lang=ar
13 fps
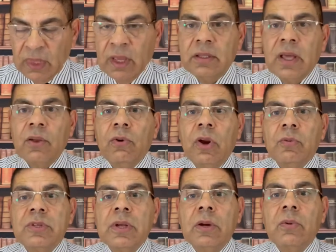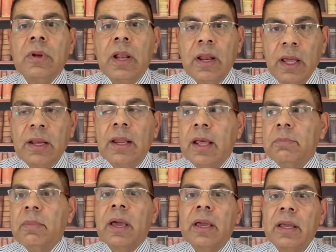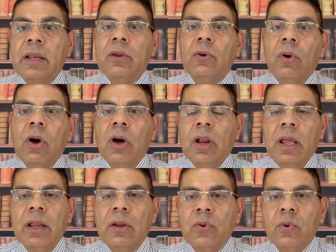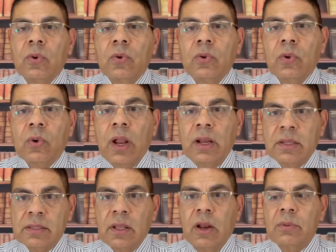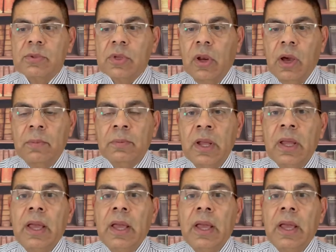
دينونه مش دينونه لان ينبغي ان يقال على النور نور وعلى الظلام ظلام